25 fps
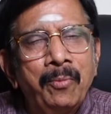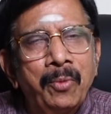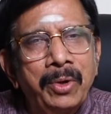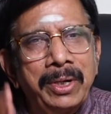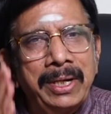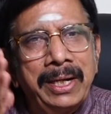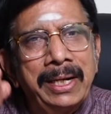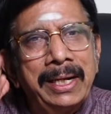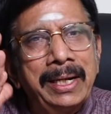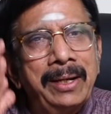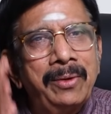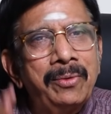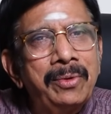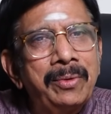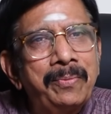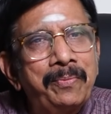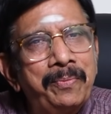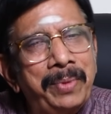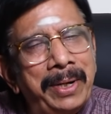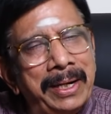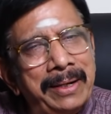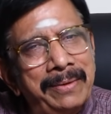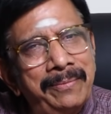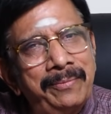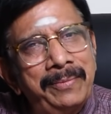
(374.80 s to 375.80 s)
முன்னெல்லாம் ஒரு
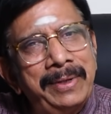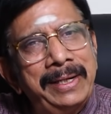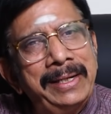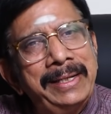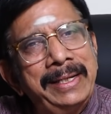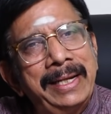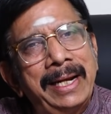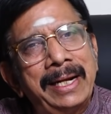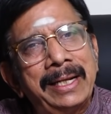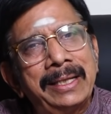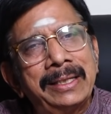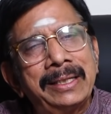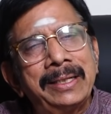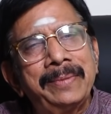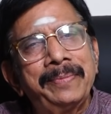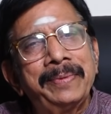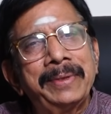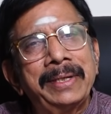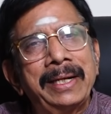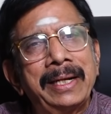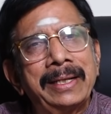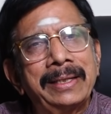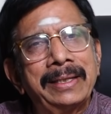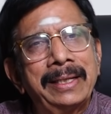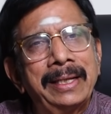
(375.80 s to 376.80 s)
படம் வெளியானதுக்கு
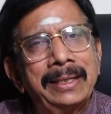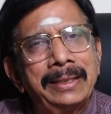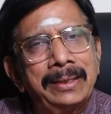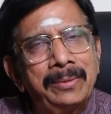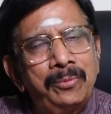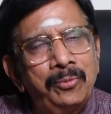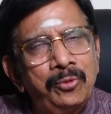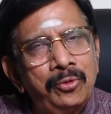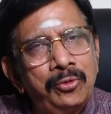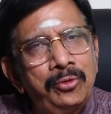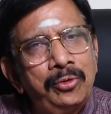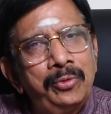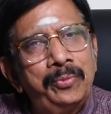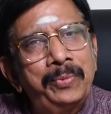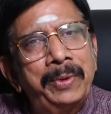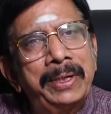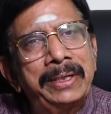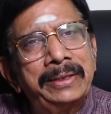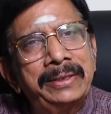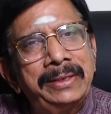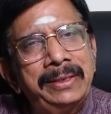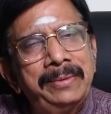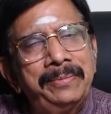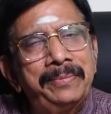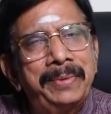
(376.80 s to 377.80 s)
பின்னால் தான் அந்த முழு
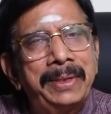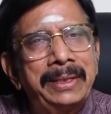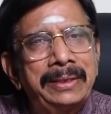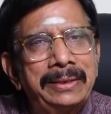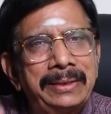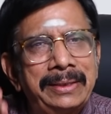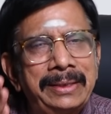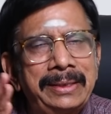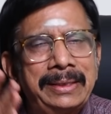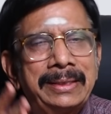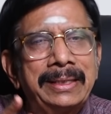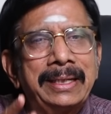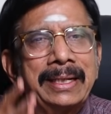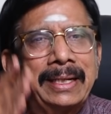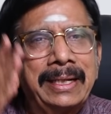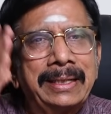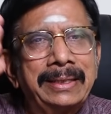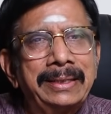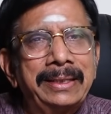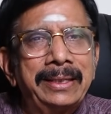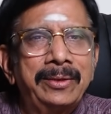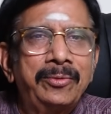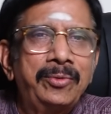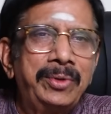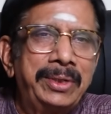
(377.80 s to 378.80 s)
படத்தையும் பார்த்துட்டு இந்த
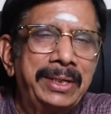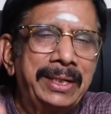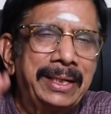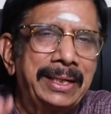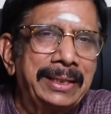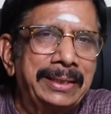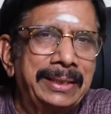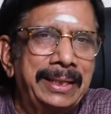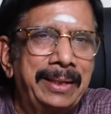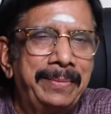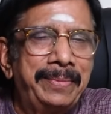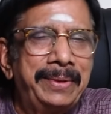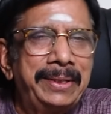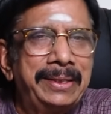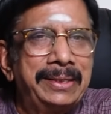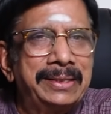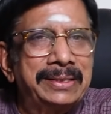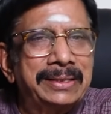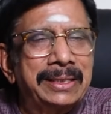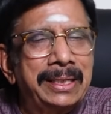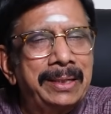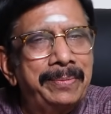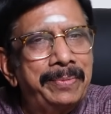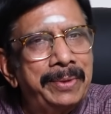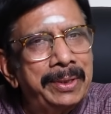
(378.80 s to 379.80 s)
கதை என்னுடைய கதை அப்படின்னு
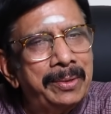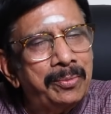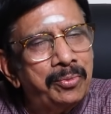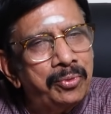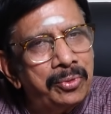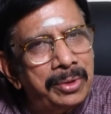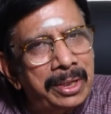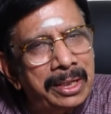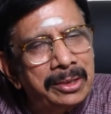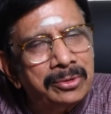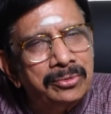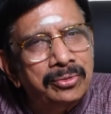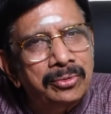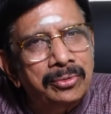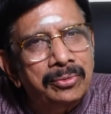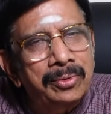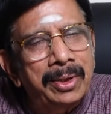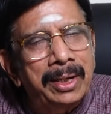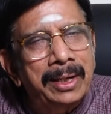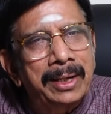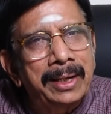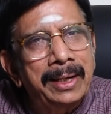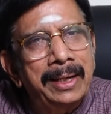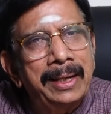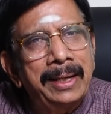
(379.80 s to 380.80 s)
சில பேர் புகார்
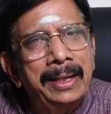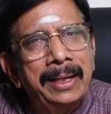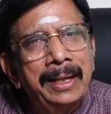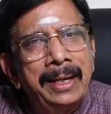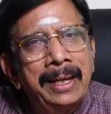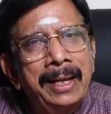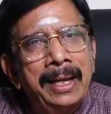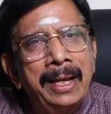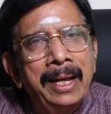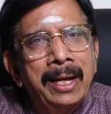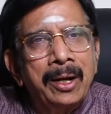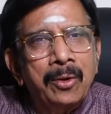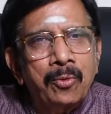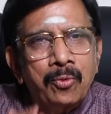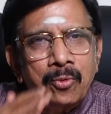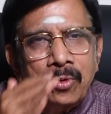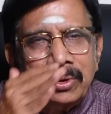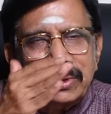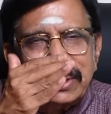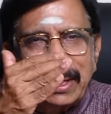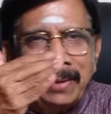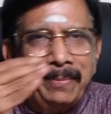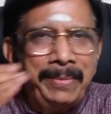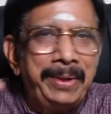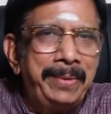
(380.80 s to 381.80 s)
சொல்லுவாங்க
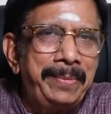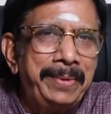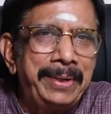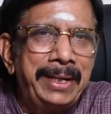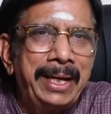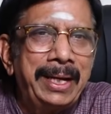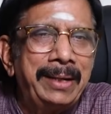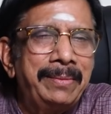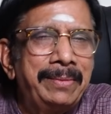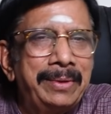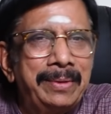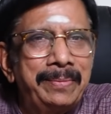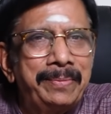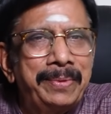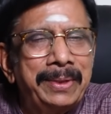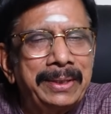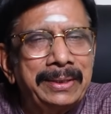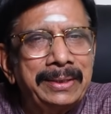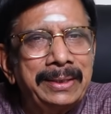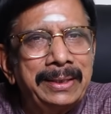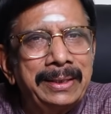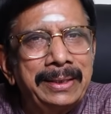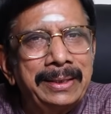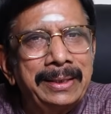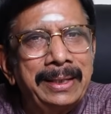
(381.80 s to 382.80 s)
சமீப காலமாக
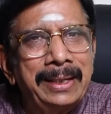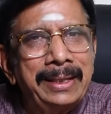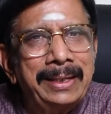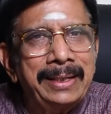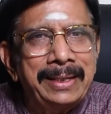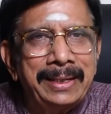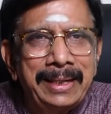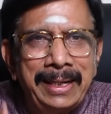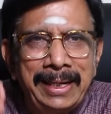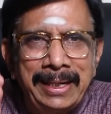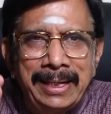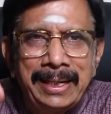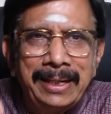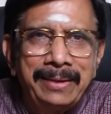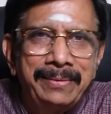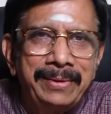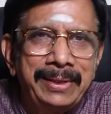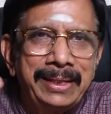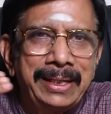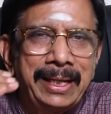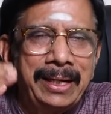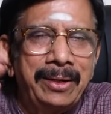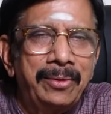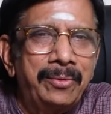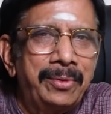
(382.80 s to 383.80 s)
பார்த்தீங்கன்னா ட்ரெய்லர்
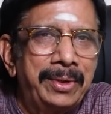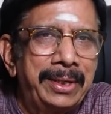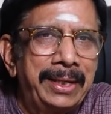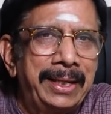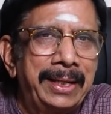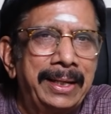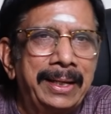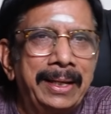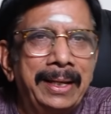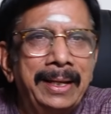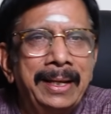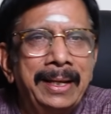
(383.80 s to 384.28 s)
வெளியான உடனே